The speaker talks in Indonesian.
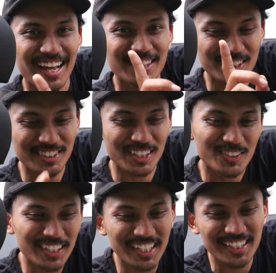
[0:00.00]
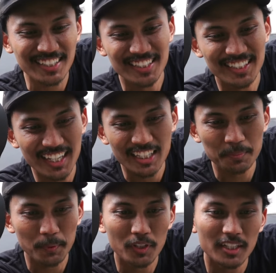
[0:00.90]
nah terus yang unik dia ada
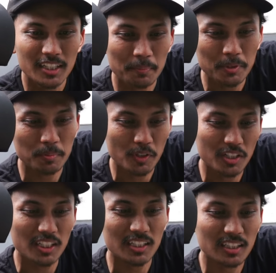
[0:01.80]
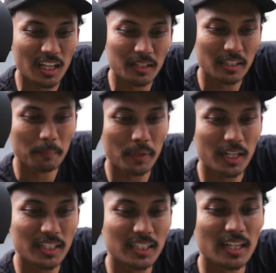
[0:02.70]
spionnya tapi spionnya di
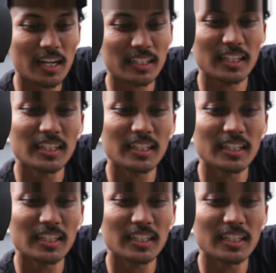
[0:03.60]
tempel di raknya